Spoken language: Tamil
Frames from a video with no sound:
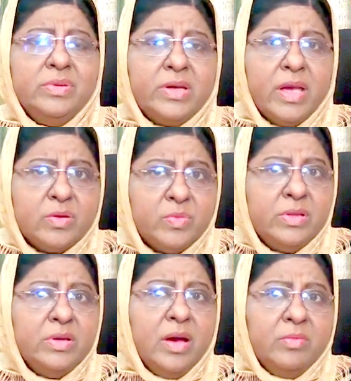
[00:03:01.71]
வந்து
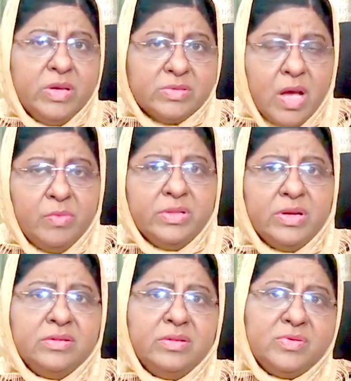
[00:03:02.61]
கேட்கும்போது அந்த சாமியில்
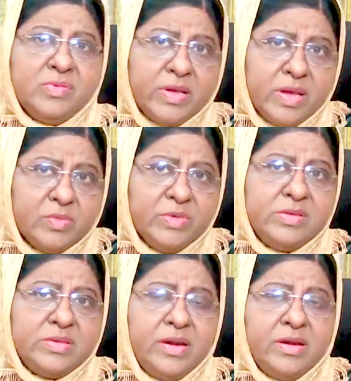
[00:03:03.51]
திருக்கத்தை
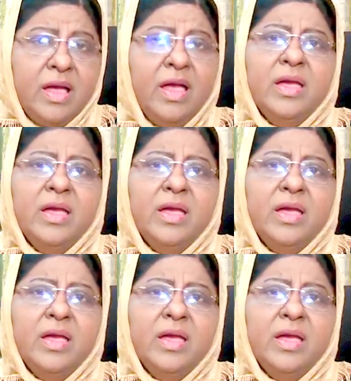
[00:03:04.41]
கேட்கும்போது ஈசாயிட்ட